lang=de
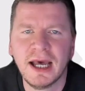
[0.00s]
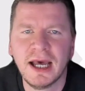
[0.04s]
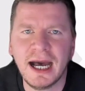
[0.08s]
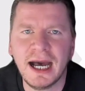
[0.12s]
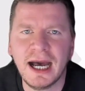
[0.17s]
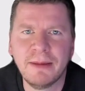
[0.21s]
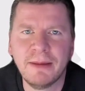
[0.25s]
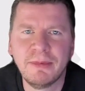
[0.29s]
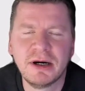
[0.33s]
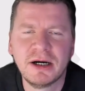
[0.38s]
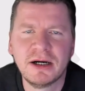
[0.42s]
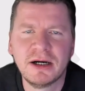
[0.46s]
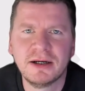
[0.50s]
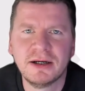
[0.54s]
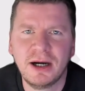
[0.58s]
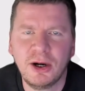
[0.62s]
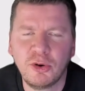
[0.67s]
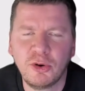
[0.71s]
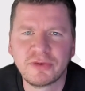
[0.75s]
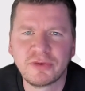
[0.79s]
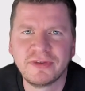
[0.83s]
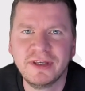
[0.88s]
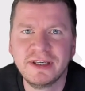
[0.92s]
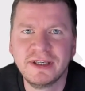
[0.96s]
Aber
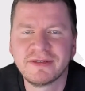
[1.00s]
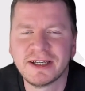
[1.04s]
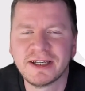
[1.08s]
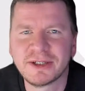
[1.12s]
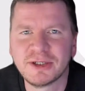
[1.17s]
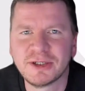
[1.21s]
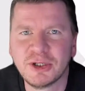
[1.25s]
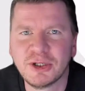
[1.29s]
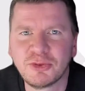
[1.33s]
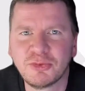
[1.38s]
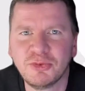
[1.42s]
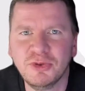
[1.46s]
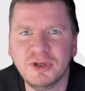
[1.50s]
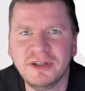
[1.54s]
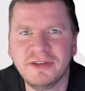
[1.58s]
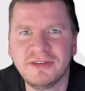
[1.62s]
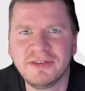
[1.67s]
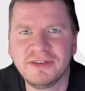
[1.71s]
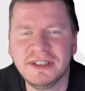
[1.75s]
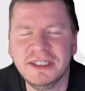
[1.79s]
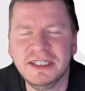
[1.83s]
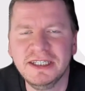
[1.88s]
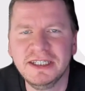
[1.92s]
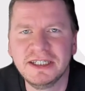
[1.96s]
auch Six hat natürlich
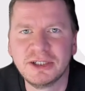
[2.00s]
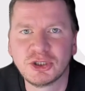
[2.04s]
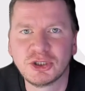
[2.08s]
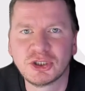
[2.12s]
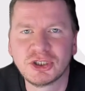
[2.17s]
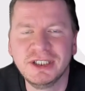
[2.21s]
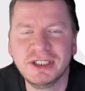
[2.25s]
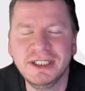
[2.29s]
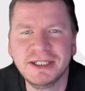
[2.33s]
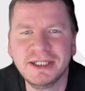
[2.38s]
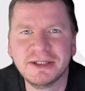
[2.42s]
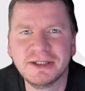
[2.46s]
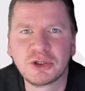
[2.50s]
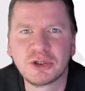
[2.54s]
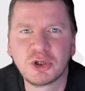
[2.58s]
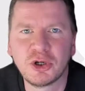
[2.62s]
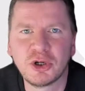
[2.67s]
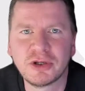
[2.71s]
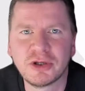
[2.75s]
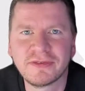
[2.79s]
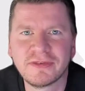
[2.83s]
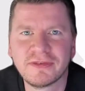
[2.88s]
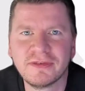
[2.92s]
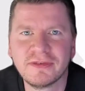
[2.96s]
die gestiegenen
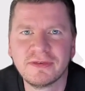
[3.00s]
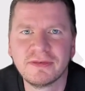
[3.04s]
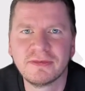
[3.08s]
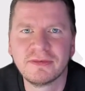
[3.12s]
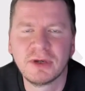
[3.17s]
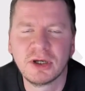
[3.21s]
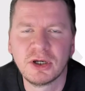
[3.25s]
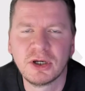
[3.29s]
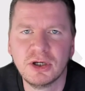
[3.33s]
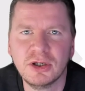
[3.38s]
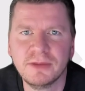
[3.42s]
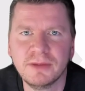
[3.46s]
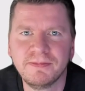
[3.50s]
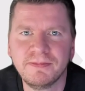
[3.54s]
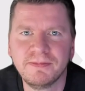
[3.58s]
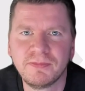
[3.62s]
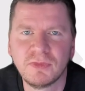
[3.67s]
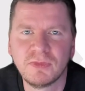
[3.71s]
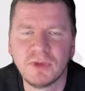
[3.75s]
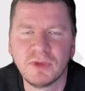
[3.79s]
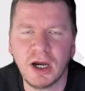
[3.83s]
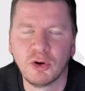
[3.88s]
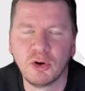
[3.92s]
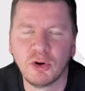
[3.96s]
Kosten ähm,
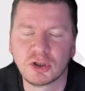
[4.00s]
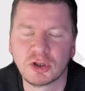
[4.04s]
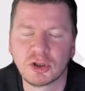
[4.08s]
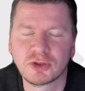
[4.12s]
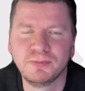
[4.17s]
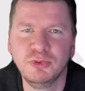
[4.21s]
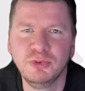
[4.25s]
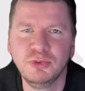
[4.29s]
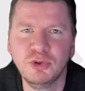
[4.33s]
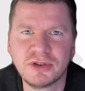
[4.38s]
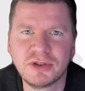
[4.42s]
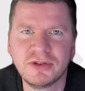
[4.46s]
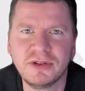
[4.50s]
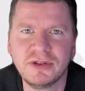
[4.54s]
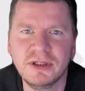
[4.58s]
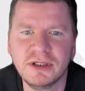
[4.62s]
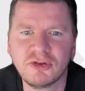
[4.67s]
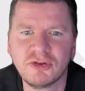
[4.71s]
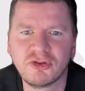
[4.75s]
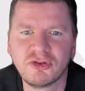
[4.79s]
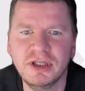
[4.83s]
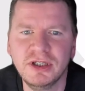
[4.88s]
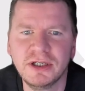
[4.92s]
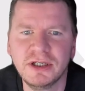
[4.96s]
ja, oder spürt die
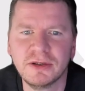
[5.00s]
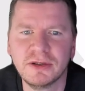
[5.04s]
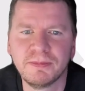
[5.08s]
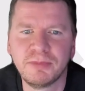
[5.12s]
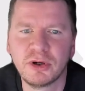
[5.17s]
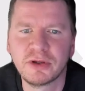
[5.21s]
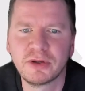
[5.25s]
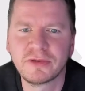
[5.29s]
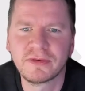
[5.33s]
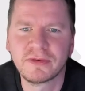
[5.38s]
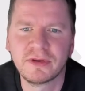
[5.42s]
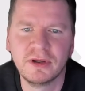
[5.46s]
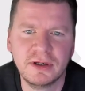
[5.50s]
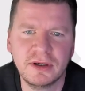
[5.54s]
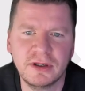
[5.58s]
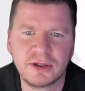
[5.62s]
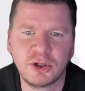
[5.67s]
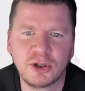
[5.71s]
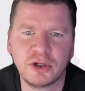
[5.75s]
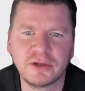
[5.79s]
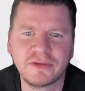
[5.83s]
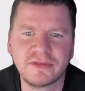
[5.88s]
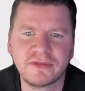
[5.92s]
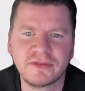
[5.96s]
gestiegenen Post, äh,
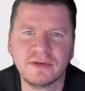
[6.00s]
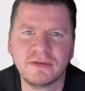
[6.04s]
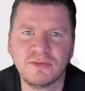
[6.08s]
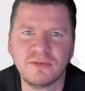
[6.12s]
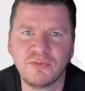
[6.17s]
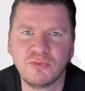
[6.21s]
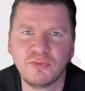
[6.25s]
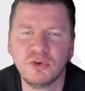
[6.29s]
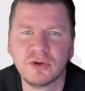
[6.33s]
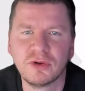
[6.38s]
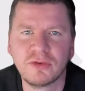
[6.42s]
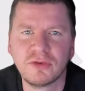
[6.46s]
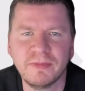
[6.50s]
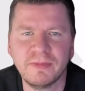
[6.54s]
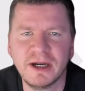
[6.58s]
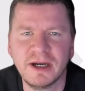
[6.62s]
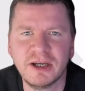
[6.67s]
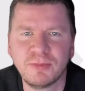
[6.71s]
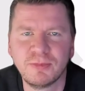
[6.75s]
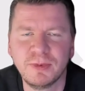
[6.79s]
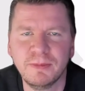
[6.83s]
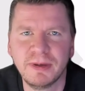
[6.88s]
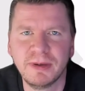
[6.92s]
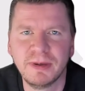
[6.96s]
Kosten für zum
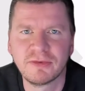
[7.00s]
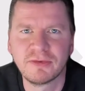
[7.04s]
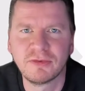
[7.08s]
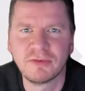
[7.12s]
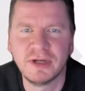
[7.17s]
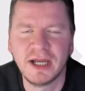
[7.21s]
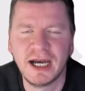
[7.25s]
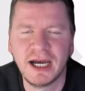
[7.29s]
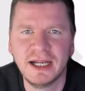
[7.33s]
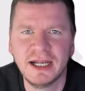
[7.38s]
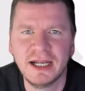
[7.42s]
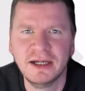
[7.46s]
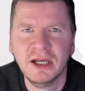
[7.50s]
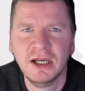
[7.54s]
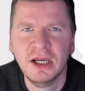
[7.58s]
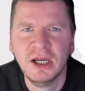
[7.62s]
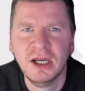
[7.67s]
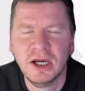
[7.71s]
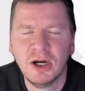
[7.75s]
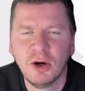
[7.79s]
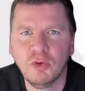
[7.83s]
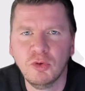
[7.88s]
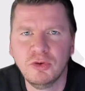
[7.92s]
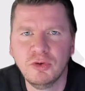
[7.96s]
Beispiel Personal
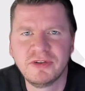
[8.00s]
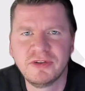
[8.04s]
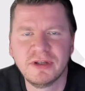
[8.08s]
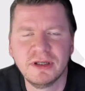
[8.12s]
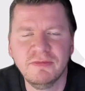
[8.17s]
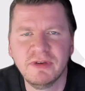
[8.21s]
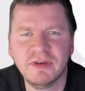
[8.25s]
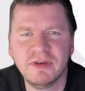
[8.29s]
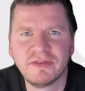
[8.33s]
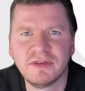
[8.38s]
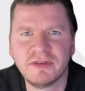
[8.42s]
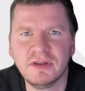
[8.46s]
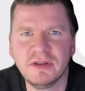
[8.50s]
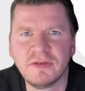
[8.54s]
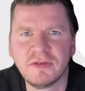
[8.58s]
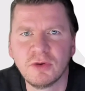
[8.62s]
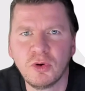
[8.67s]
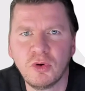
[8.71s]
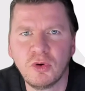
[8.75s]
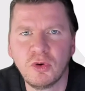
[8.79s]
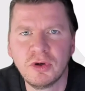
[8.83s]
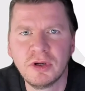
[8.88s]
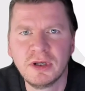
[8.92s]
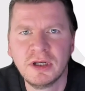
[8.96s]
und
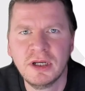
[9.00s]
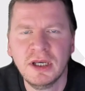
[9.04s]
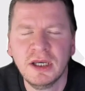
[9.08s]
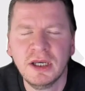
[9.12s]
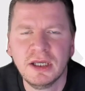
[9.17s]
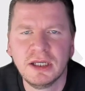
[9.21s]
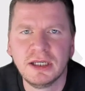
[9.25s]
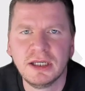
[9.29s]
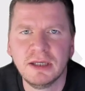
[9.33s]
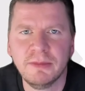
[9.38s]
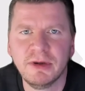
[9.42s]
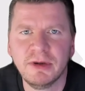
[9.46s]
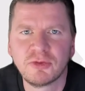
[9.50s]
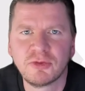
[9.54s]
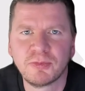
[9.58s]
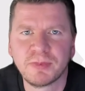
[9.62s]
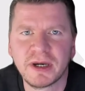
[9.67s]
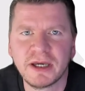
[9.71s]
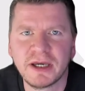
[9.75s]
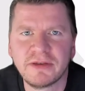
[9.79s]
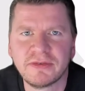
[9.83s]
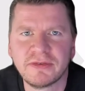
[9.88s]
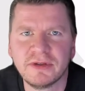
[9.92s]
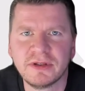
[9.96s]
Investitionen.
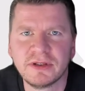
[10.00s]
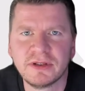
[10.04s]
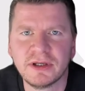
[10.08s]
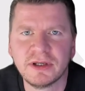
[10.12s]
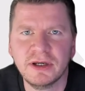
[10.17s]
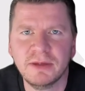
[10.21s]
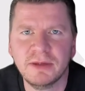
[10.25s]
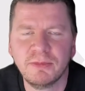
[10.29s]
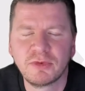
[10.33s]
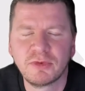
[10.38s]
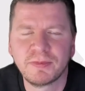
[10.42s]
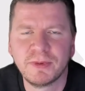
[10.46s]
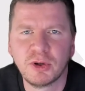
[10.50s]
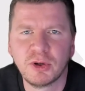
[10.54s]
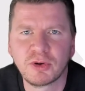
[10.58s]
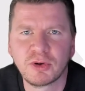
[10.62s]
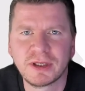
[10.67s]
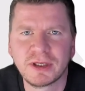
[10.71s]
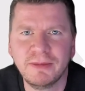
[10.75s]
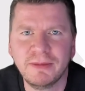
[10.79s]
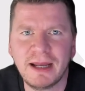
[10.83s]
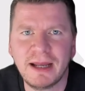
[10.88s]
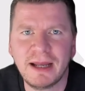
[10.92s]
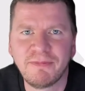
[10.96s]
Dementsprechend äh, muss man auch
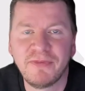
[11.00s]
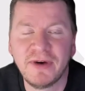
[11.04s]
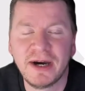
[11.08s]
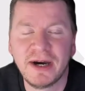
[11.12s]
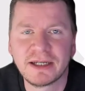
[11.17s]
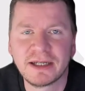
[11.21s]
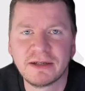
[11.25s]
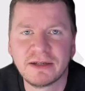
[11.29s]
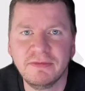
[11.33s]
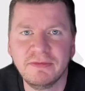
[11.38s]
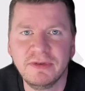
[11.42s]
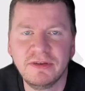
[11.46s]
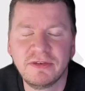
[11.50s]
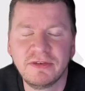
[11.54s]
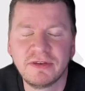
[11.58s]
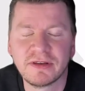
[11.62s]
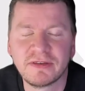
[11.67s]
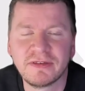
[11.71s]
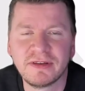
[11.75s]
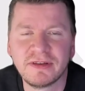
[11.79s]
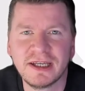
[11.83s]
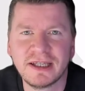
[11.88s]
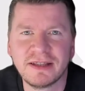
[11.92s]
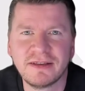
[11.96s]
hier mal abwarten, wie sich
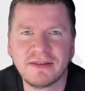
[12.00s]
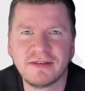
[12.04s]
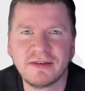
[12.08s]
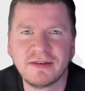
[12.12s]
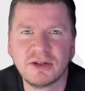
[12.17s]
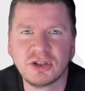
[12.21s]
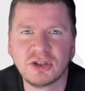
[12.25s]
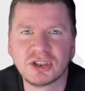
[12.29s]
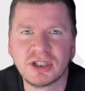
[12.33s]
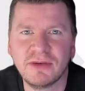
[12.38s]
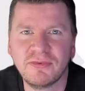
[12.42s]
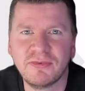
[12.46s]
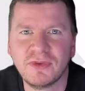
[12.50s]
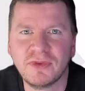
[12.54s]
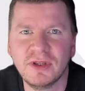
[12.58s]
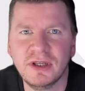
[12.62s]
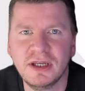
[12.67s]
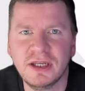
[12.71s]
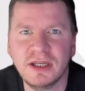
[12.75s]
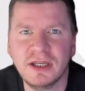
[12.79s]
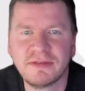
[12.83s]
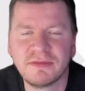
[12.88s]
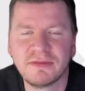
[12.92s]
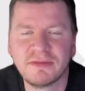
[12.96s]
das die ganze Geschäft in den
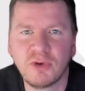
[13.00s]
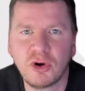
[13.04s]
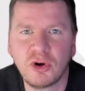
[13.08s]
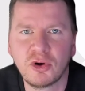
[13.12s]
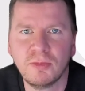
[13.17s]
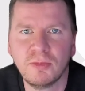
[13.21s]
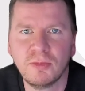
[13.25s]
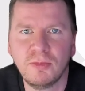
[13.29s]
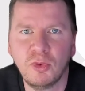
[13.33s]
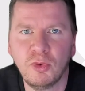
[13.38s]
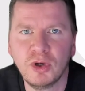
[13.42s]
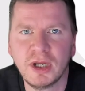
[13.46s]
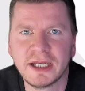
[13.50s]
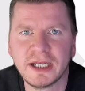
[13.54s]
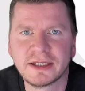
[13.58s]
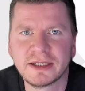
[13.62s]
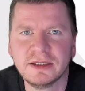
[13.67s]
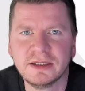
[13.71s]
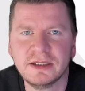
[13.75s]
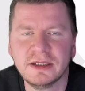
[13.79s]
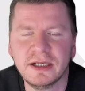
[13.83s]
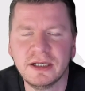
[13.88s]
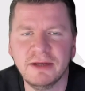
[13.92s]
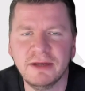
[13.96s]
nächsten Wochen und
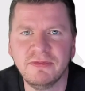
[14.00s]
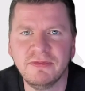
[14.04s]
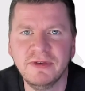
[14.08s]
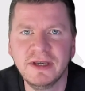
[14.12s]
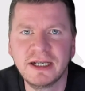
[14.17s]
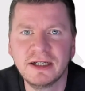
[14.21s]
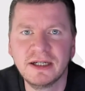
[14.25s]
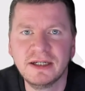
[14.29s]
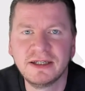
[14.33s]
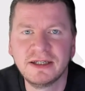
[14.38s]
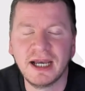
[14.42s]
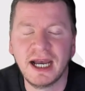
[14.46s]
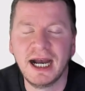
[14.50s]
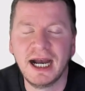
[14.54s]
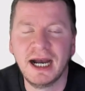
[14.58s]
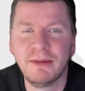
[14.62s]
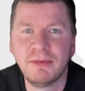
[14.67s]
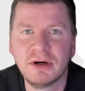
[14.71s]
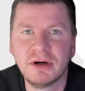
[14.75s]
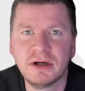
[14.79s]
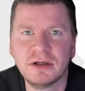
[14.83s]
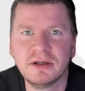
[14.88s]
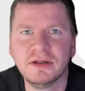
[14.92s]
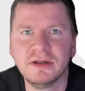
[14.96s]
Monaten entwickelt.
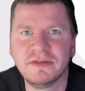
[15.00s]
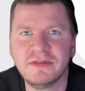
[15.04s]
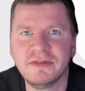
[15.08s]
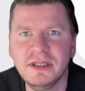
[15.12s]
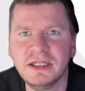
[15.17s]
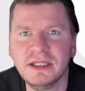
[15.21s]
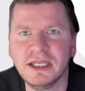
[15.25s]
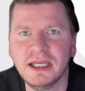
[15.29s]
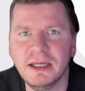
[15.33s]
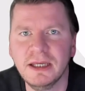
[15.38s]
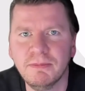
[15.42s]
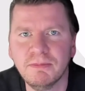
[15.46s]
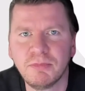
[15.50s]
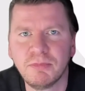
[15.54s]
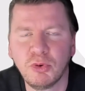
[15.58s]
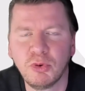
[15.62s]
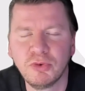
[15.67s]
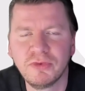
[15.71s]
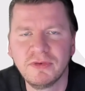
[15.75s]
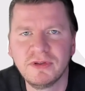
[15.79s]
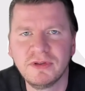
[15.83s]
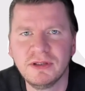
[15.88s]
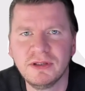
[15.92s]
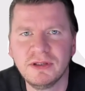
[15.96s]
Aber es sieht eben
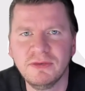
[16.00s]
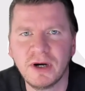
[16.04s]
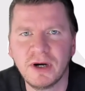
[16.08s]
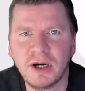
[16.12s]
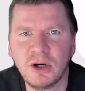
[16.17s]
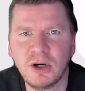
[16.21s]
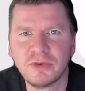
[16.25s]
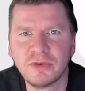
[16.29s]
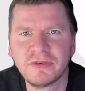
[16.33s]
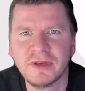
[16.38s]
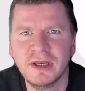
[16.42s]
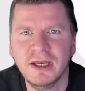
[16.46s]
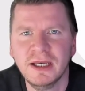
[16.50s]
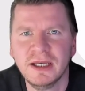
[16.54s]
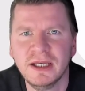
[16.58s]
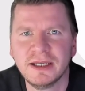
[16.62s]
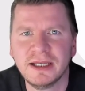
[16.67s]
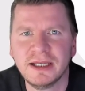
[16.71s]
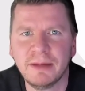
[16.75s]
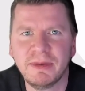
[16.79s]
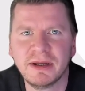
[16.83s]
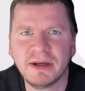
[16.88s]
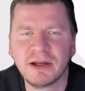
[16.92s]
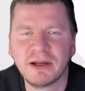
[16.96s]
positiv aus,
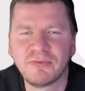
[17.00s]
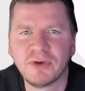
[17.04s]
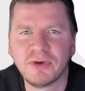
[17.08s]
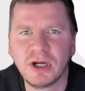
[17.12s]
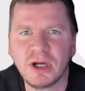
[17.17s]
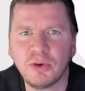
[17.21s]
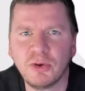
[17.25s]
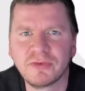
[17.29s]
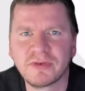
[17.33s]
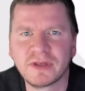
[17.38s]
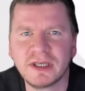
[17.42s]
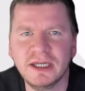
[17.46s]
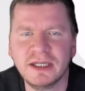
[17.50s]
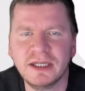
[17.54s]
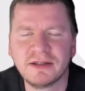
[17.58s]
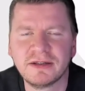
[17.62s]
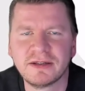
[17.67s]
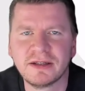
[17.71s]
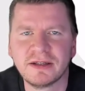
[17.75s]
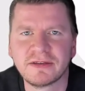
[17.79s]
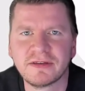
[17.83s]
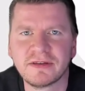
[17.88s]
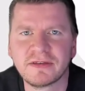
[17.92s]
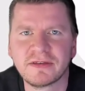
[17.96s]
da man davon ausgeht,
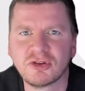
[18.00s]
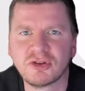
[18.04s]
dass das